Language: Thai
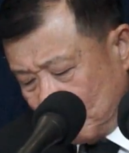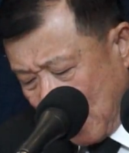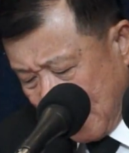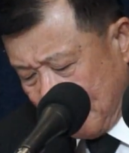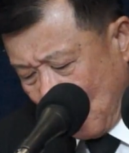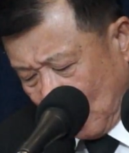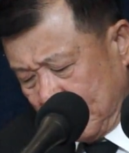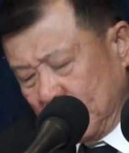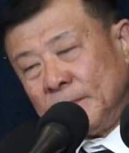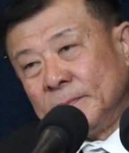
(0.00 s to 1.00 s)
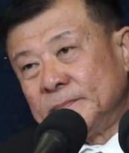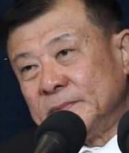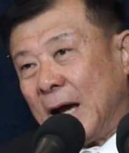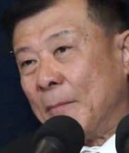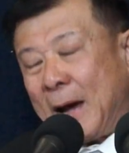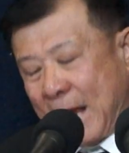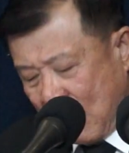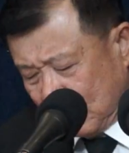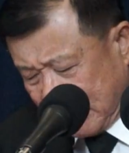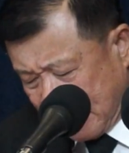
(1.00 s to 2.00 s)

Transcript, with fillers: เพลินหมดยังไม่เอาจริ